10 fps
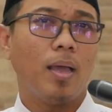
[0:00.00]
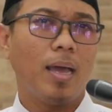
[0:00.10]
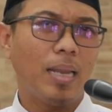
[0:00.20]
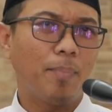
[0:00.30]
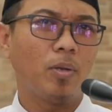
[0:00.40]

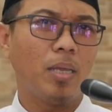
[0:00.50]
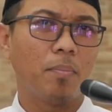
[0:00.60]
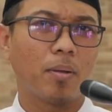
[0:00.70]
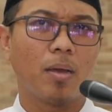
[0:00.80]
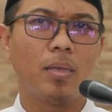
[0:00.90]
Adapun
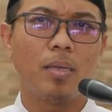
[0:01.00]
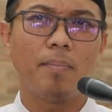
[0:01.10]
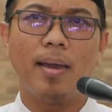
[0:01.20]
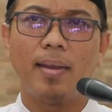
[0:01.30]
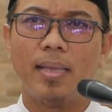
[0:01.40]

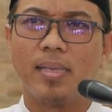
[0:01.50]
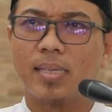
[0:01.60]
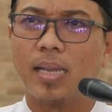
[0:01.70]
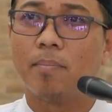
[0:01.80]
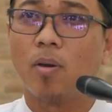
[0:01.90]
Ibrahim
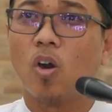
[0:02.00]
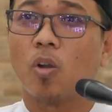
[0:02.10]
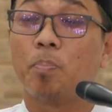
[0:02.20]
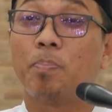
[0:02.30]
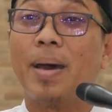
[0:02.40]
alaihissalam
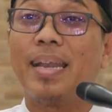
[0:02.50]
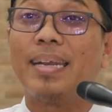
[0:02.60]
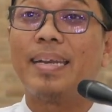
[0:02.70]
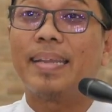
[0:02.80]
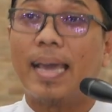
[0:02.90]

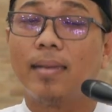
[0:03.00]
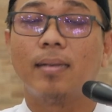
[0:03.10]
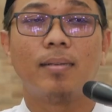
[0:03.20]
mengorbankan